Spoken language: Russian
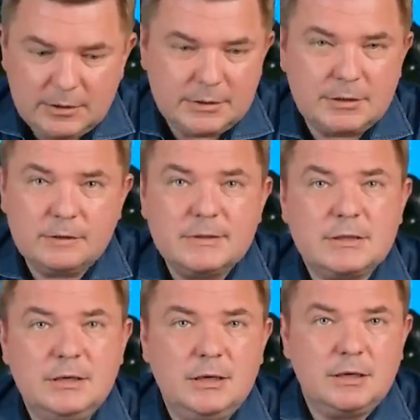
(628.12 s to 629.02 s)

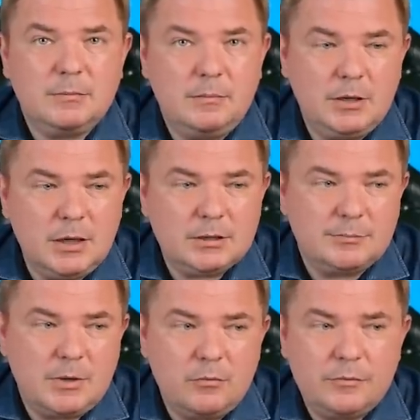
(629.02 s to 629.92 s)
10-20-летним
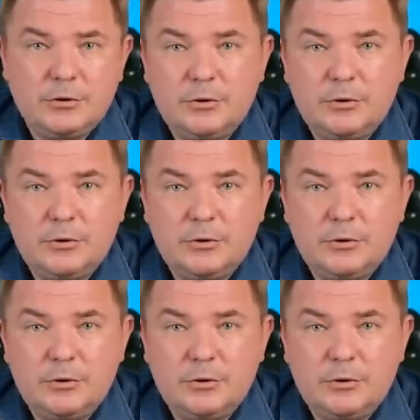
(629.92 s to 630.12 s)
облигациям на уровне